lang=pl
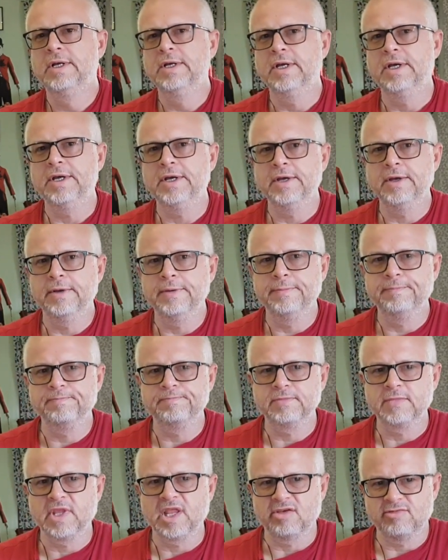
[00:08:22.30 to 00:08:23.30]
e,
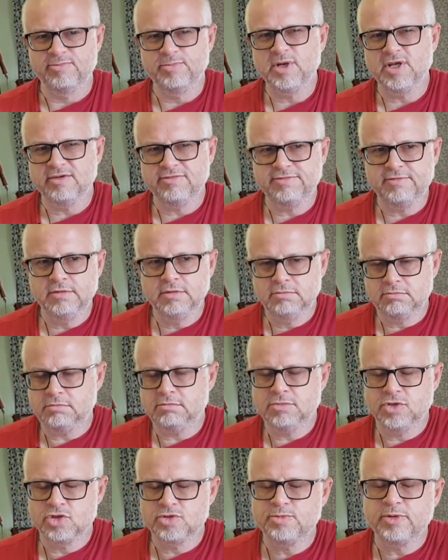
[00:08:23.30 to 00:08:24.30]
wbrew
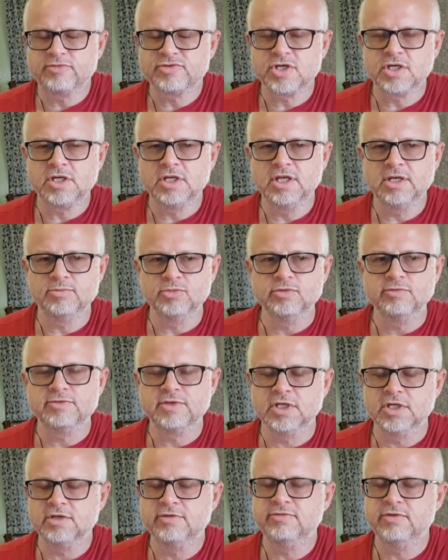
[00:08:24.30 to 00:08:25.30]
dość powszechnemu w
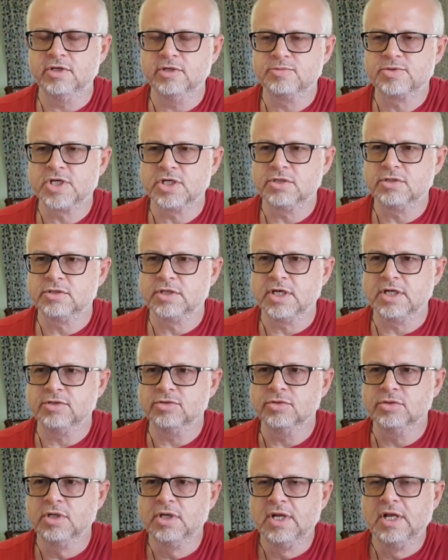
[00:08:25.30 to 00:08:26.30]
tej chwili
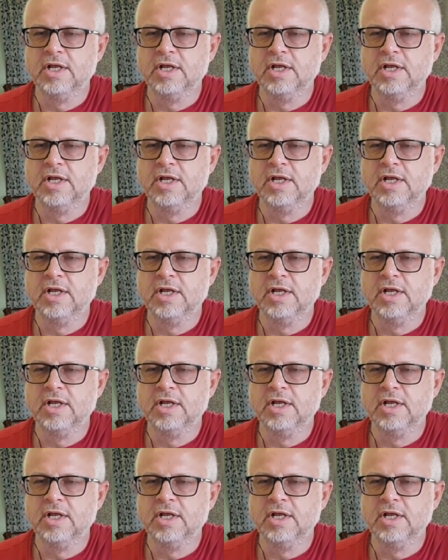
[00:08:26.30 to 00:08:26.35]
przekonaniu,